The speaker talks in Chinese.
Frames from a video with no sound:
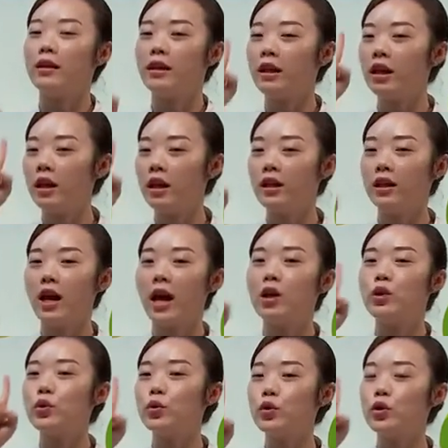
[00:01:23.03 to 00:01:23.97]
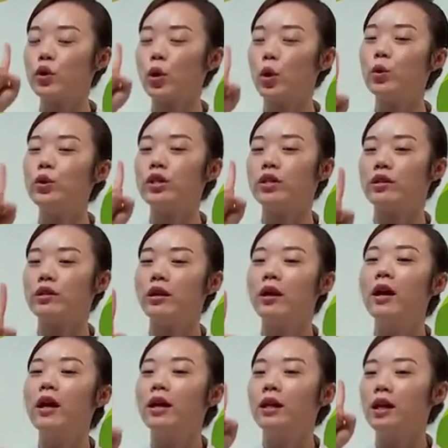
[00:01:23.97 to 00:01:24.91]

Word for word: 你可以拿出手指，